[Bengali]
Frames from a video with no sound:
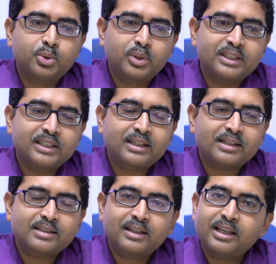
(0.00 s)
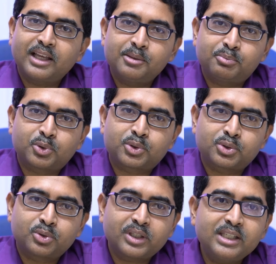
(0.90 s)
রুগীদের কাছ থেকে এই
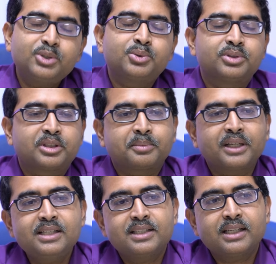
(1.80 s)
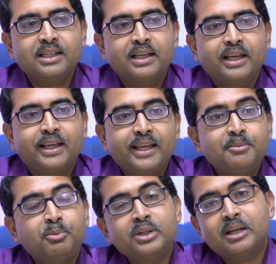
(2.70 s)
প্রশ্নটাই শুনতে পাই যে
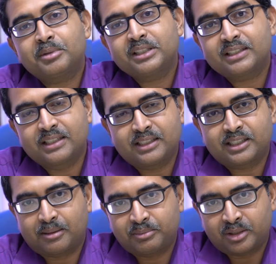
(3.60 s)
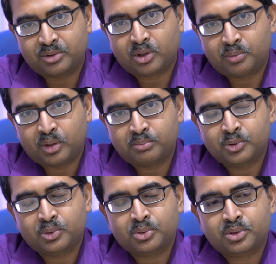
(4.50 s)
এরপরে আমাদের কি কি সাবধানতা
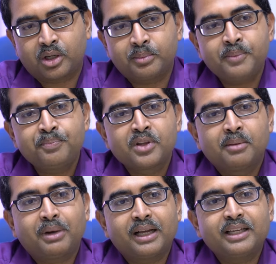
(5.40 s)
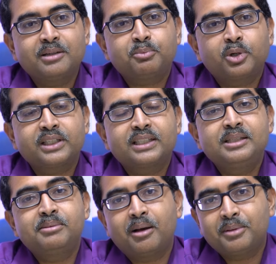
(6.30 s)
অবলম্বন করতে হবে বা এরপরে
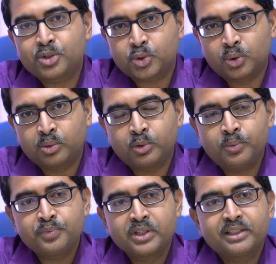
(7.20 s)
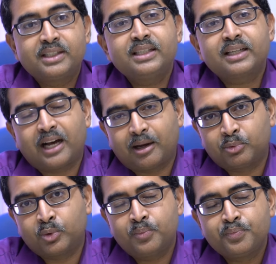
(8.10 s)
কিভাবে চলবো কি
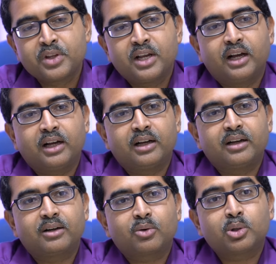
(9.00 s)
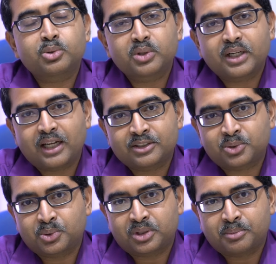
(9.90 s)
খাবো কতটা কাজ
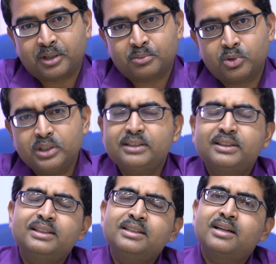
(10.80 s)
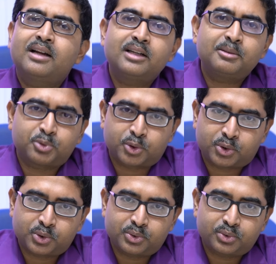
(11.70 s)
করতে পারবো ইত্যাদি নানা
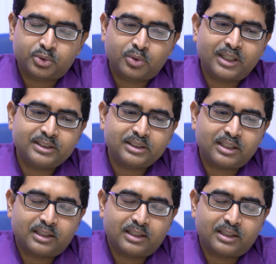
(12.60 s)
প্রশ্ন তো আজ